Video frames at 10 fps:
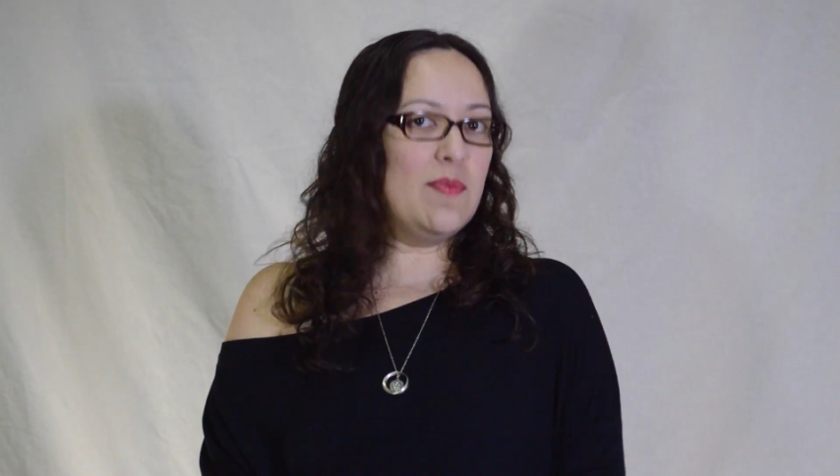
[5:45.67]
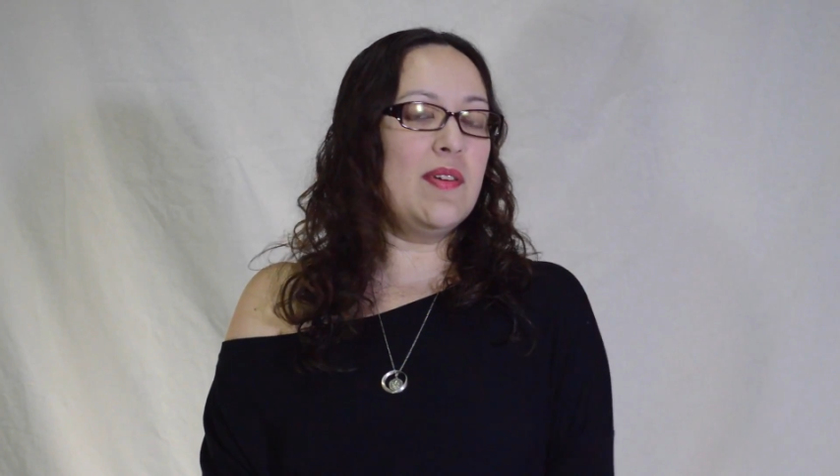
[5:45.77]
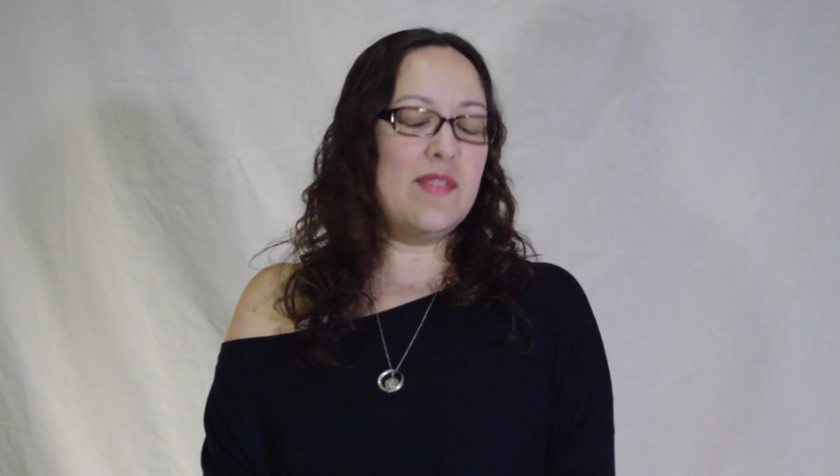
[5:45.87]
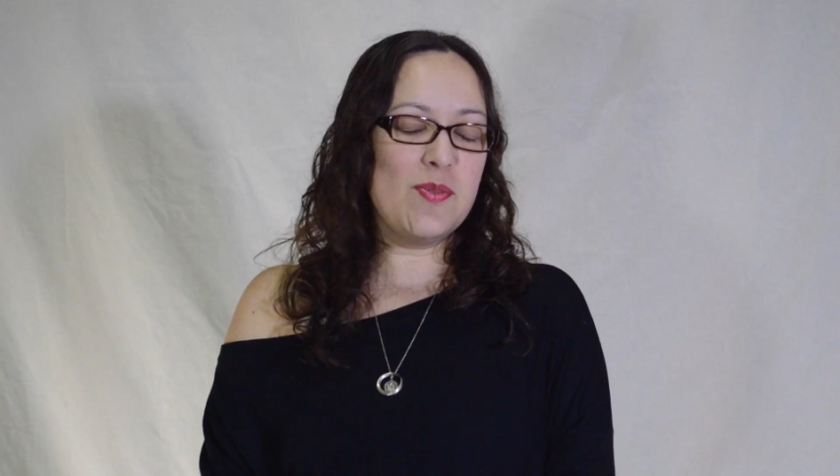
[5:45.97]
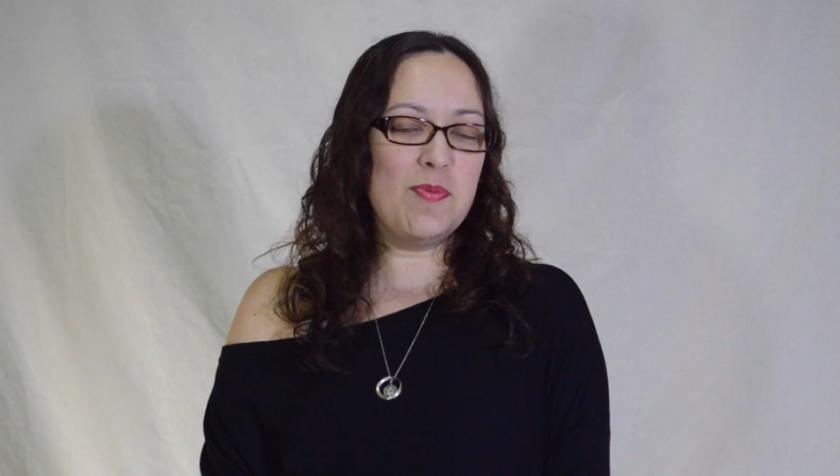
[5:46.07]

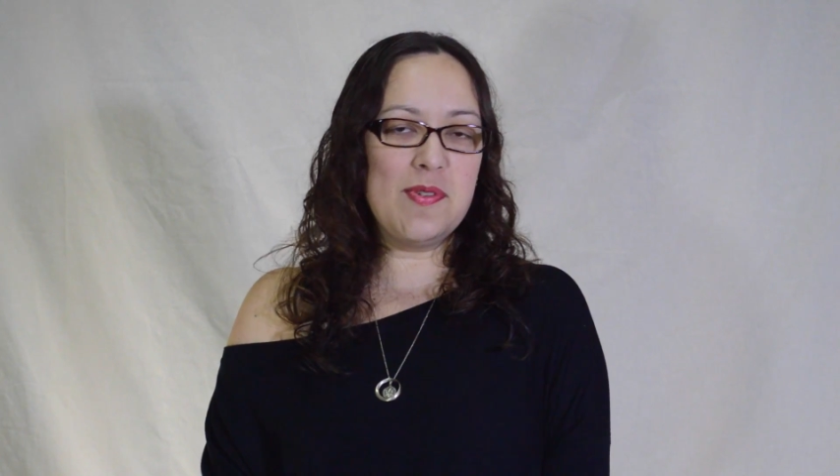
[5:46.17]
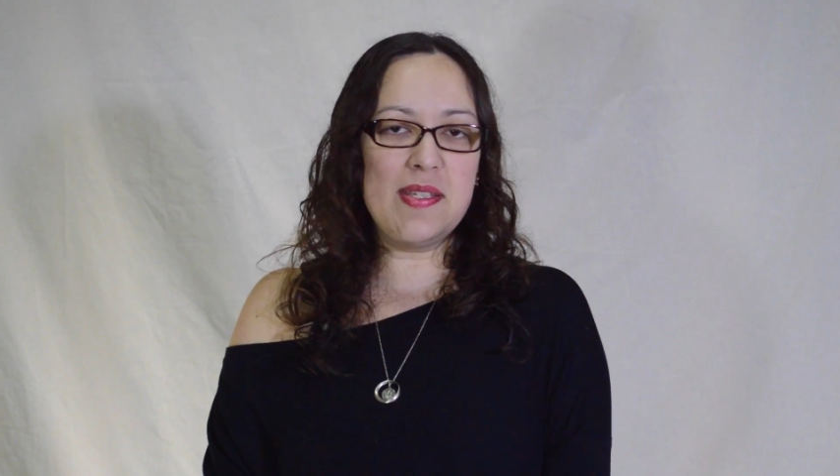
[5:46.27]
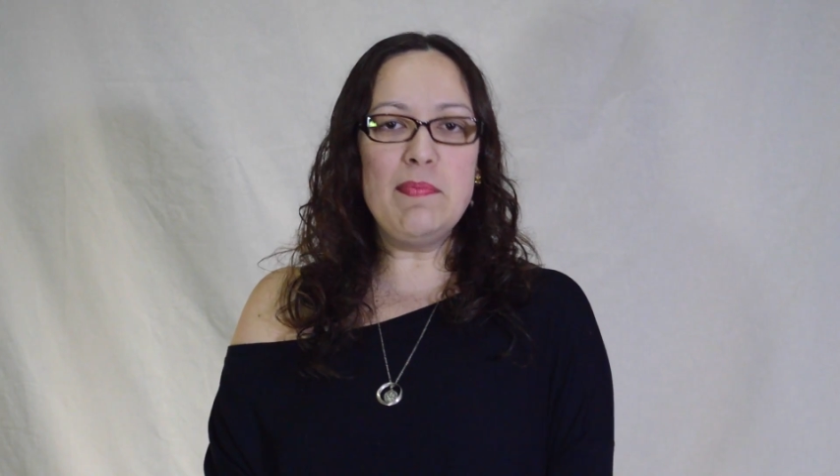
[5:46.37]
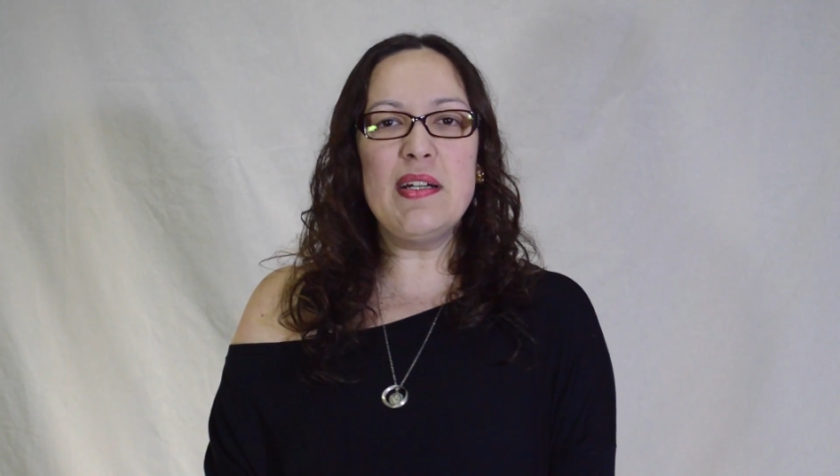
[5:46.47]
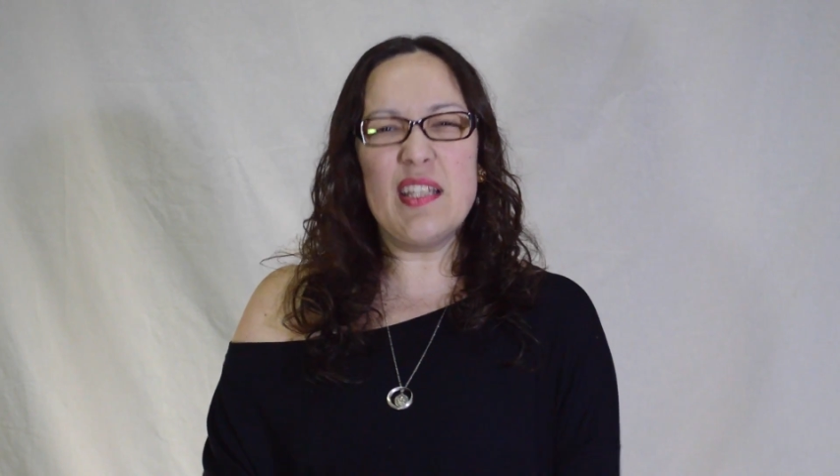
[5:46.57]
uma vez por
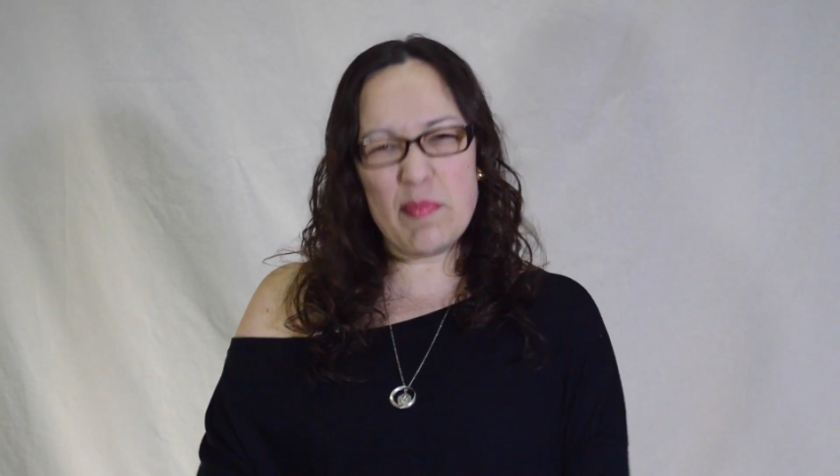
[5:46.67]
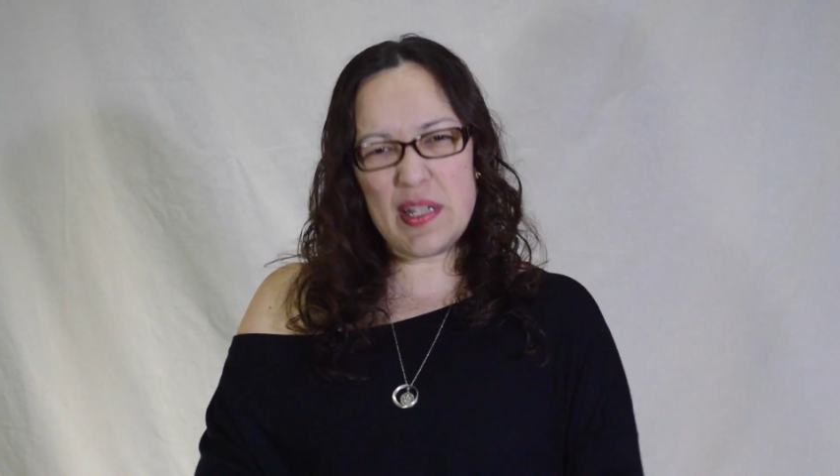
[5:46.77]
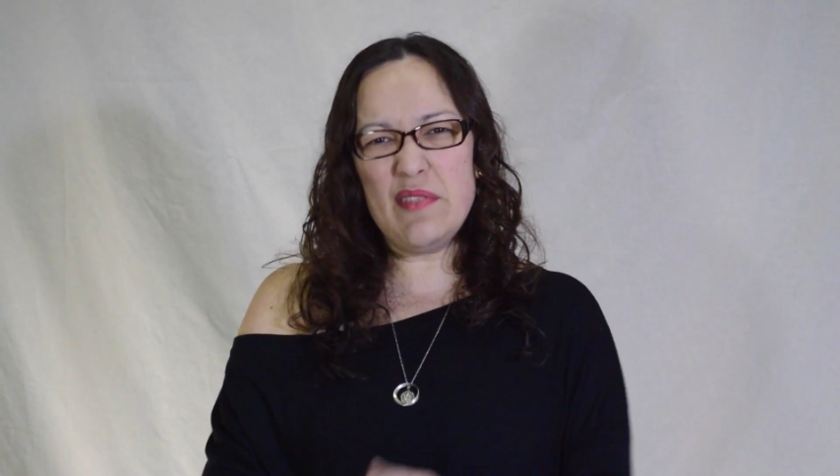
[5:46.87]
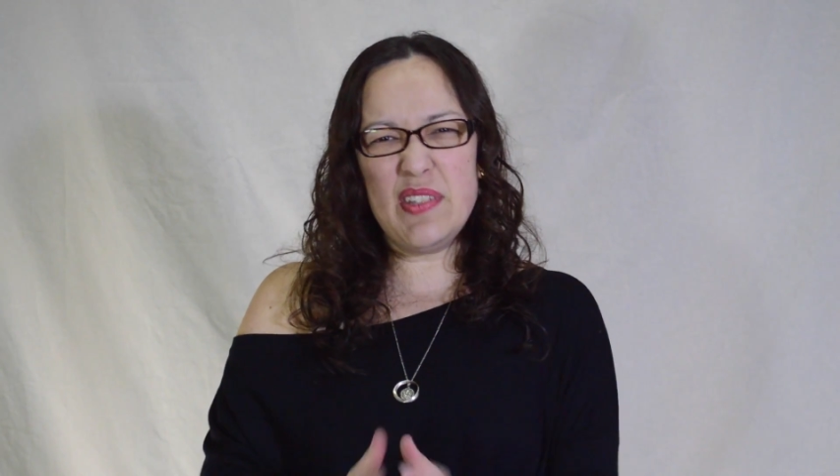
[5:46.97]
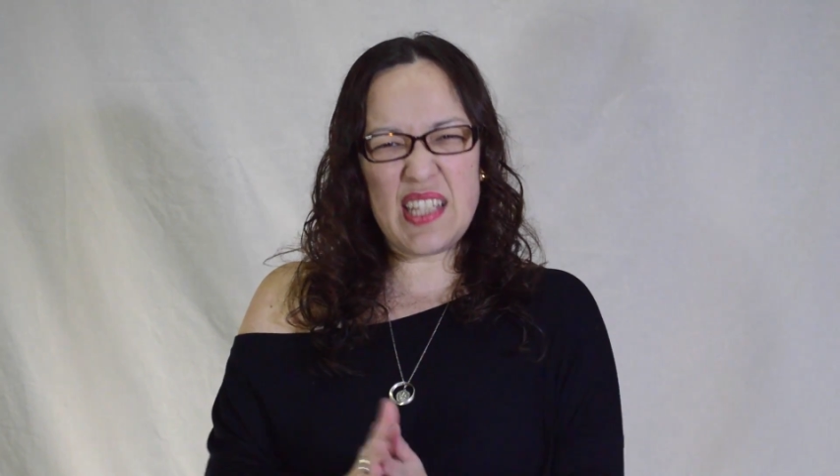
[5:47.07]
semana
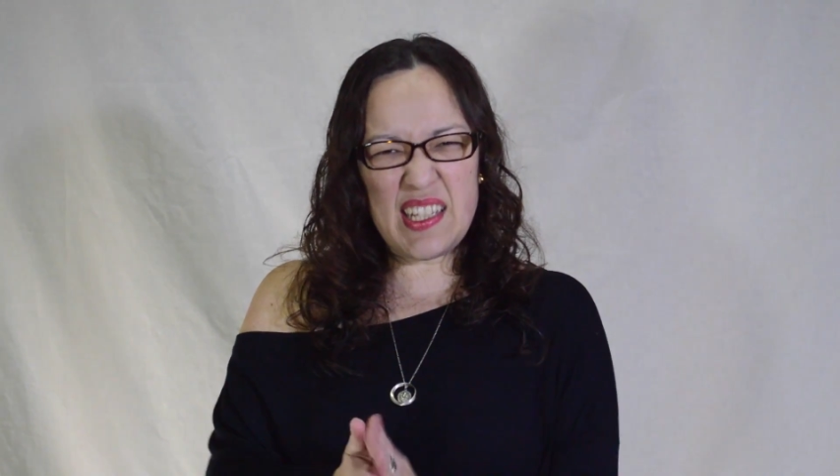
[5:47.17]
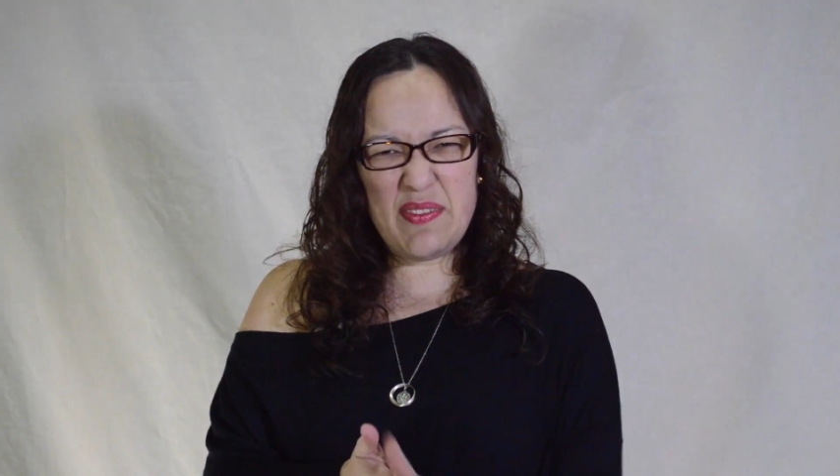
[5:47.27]
para evitar